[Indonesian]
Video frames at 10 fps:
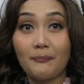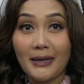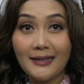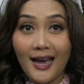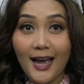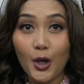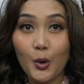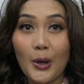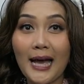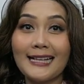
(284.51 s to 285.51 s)
pindah
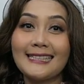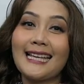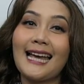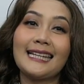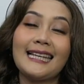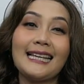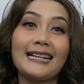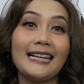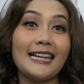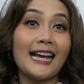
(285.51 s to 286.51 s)
haluan, cari
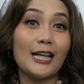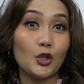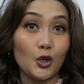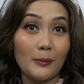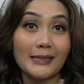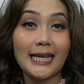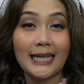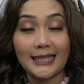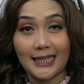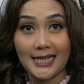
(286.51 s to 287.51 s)
klinik atau rumah
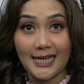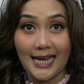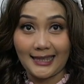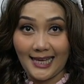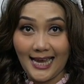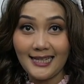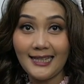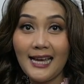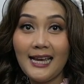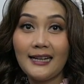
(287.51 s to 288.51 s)
sakit terdekat kan?